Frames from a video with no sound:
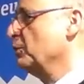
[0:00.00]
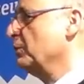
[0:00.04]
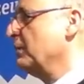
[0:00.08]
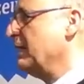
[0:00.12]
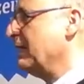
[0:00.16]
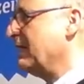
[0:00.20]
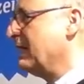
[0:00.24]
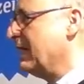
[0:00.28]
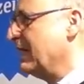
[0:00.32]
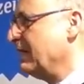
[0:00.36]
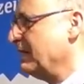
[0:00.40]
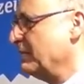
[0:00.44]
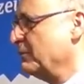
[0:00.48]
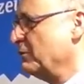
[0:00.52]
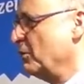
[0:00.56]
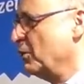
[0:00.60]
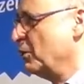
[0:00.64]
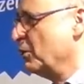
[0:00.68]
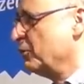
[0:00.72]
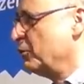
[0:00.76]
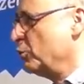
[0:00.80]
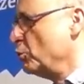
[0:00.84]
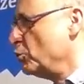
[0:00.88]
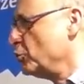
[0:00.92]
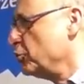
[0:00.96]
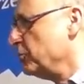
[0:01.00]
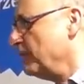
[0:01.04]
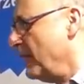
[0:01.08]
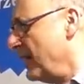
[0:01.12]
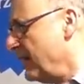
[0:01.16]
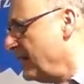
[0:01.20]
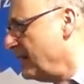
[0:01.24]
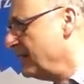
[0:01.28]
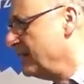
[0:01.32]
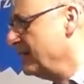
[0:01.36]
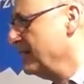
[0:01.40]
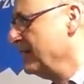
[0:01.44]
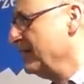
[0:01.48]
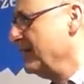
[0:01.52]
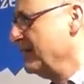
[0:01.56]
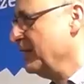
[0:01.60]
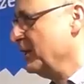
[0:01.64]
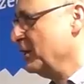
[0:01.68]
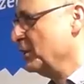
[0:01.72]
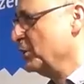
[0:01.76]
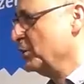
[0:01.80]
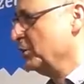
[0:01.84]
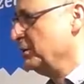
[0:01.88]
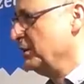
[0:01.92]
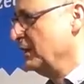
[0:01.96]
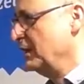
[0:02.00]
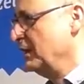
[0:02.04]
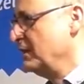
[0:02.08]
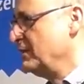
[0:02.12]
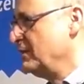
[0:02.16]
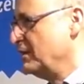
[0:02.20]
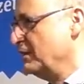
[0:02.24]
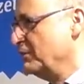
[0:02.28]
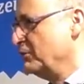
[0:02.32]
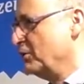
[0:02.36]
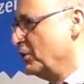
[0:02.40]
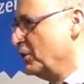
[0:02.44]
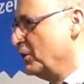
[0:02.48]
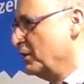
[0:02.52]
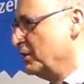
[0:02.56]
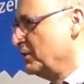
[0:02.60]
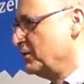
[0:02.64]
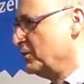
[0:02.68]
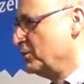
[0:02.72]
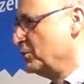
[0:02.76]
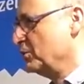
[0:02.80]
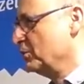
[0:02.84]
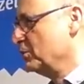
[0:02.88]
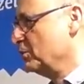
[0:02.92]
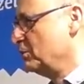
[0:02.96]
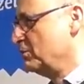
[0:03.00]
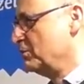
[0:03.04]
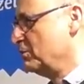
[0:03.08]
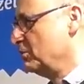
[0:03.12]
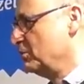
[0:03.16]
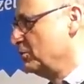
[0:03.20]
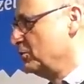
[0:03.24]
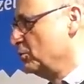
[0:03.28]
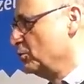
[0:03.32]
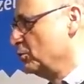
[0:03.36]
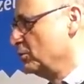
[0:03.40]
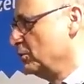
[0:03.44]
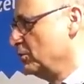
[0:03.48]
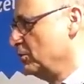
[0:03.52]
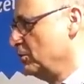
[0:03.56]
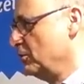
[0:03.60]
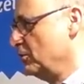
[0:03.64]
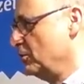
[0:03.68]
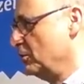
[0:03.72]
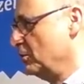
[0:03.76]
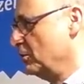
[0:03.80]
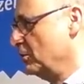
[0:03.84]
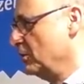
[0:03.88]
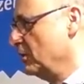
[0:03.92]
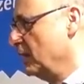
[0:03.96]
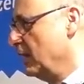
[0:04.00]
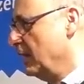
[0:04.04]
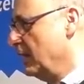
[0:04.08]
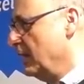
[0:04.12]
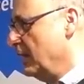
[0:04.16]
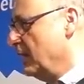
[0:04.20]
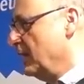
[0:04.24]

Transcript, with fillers: Nur die Kette war so schwach und die Ritzel waren zu, zu, zu, zu,